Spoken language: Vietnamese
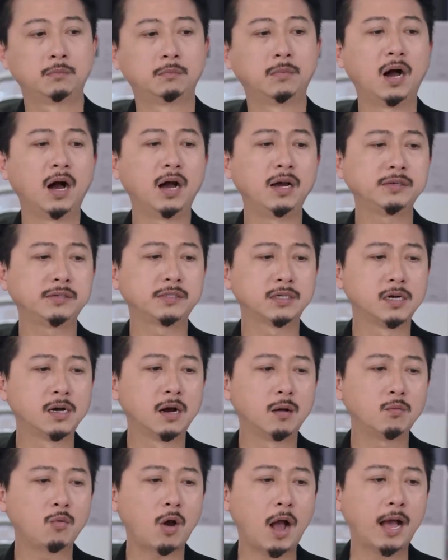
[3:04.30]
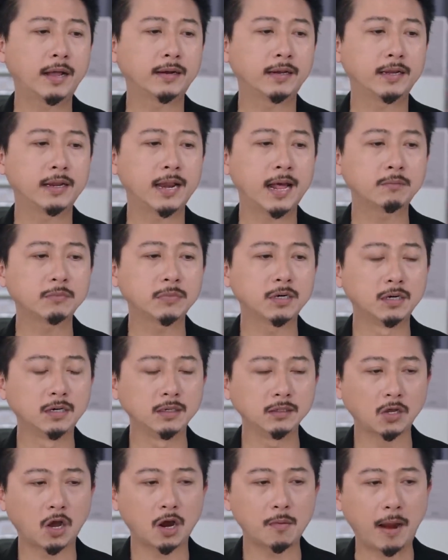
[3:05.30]
Mới trưa hôm qua đi đám
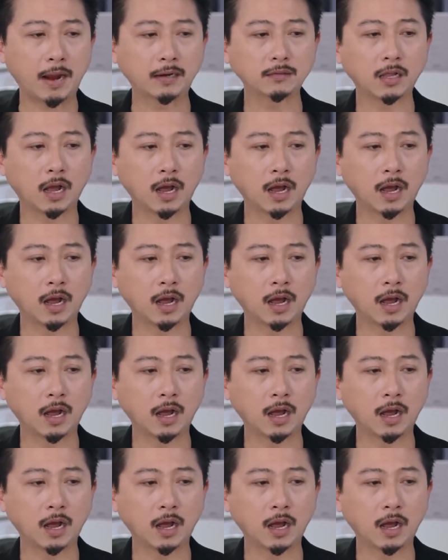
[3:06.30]
cưới nhỏ bạn